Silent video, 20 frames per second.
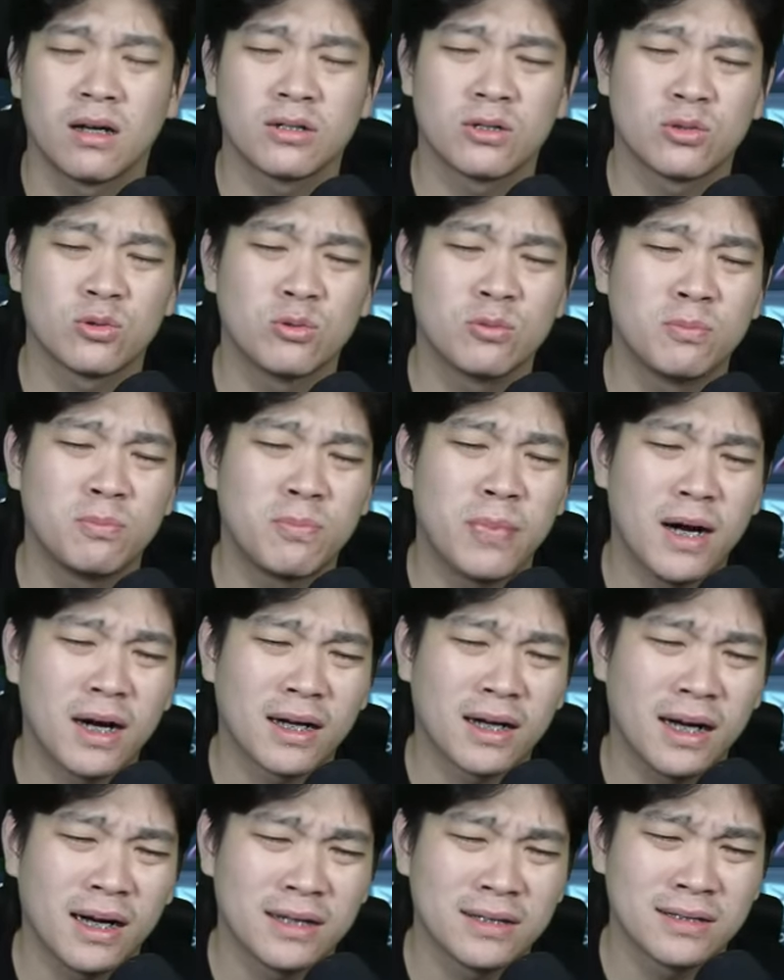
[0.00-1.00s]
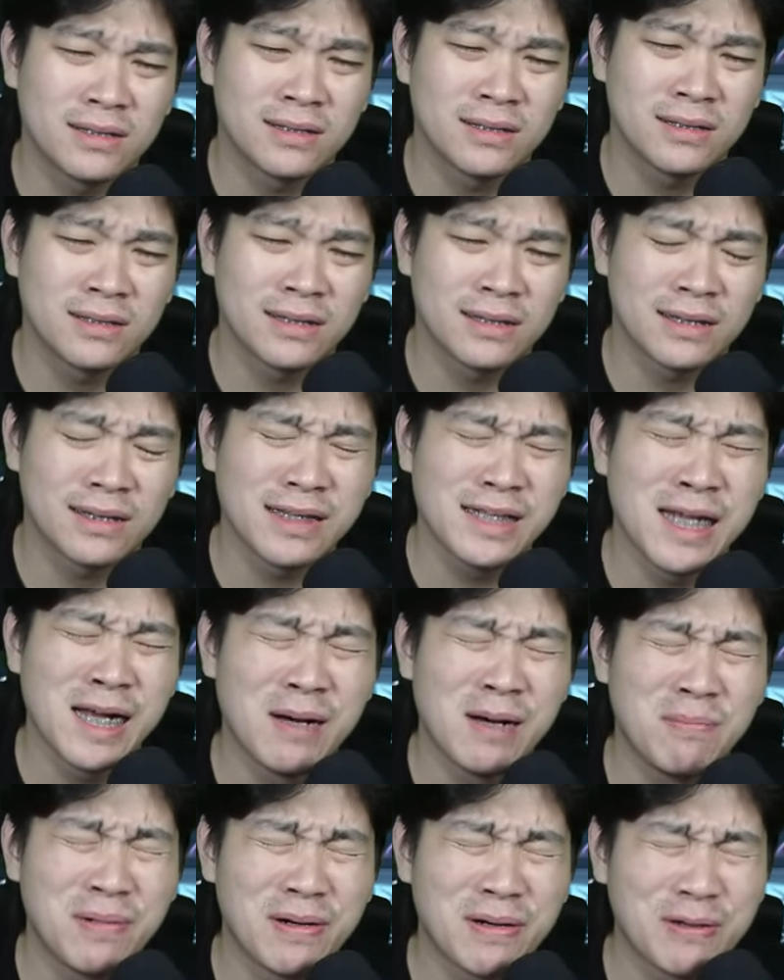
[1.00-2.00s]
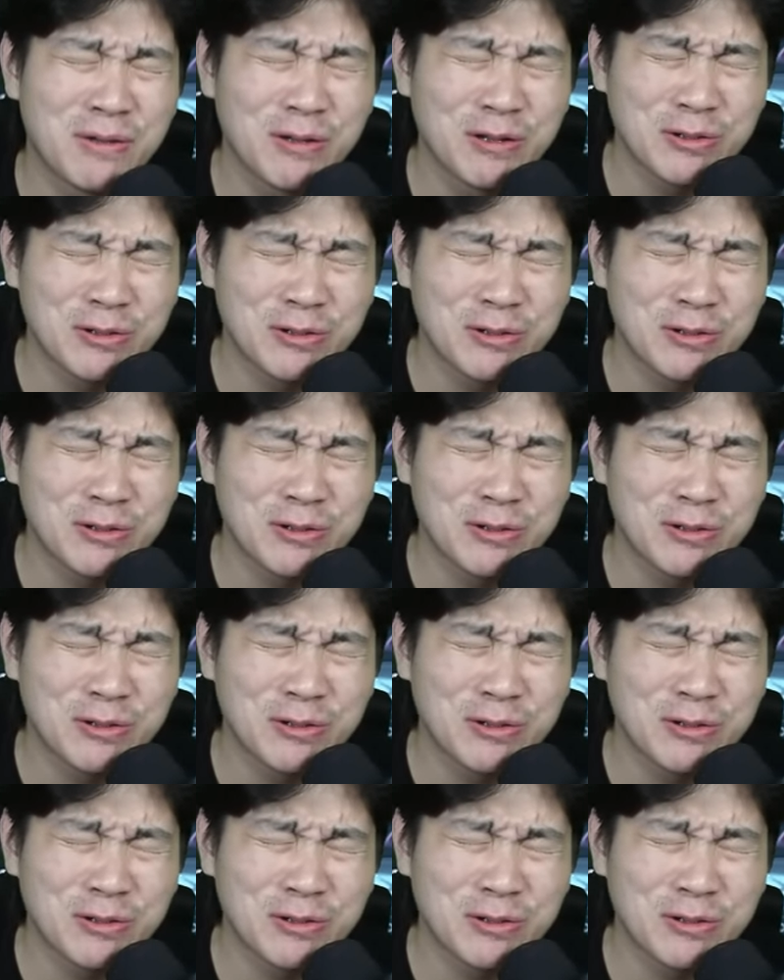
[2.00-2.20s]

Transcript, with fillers: sumpah guys kenapa gue